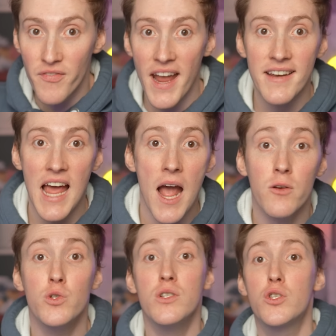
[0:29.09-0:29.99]
werden
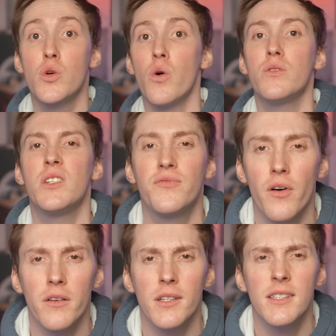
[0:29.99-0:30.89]
ausgezogen und die
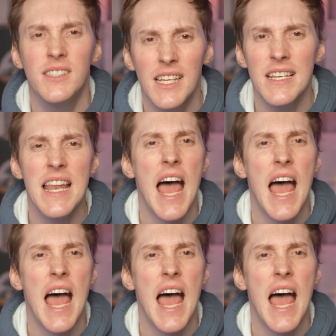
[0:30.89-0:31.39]
freundlichen Sitten